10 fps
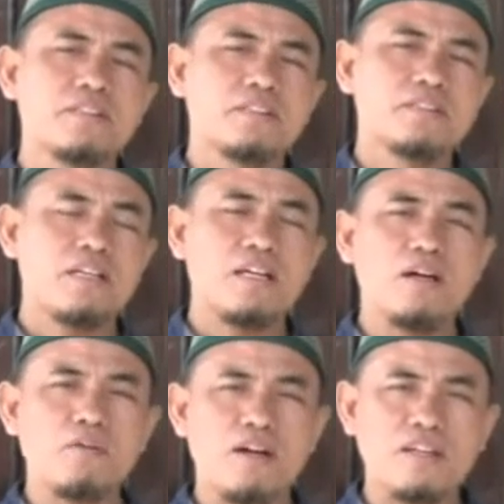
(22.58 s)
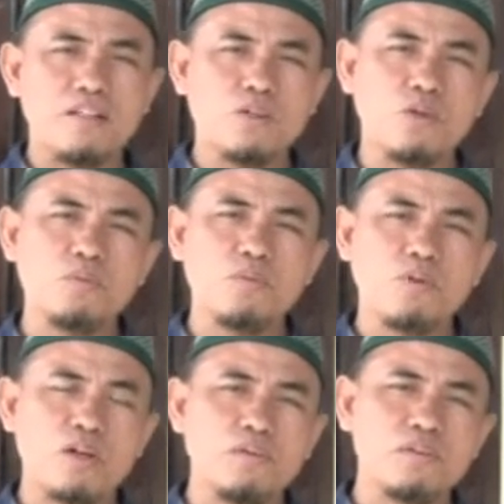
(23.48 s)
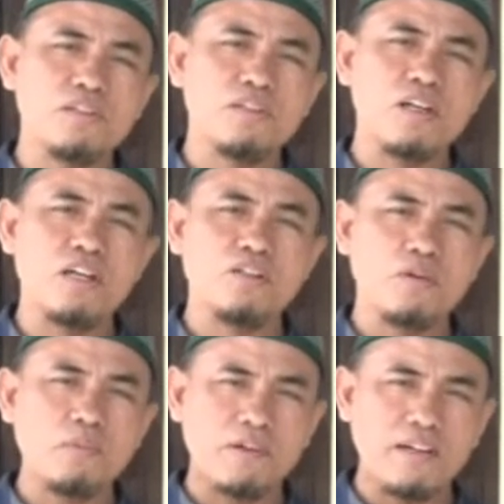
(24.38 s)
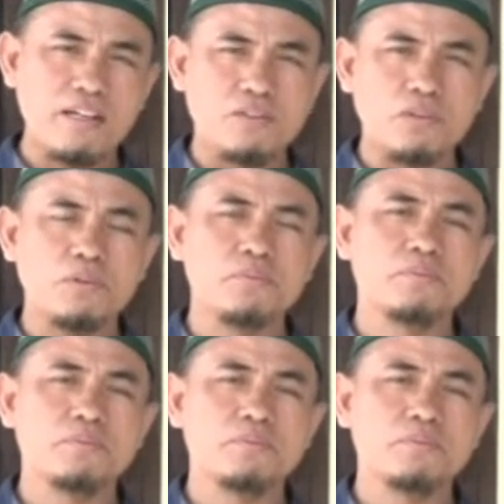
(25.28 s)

Assalamualaikum warahmatullahi wabarakatuh.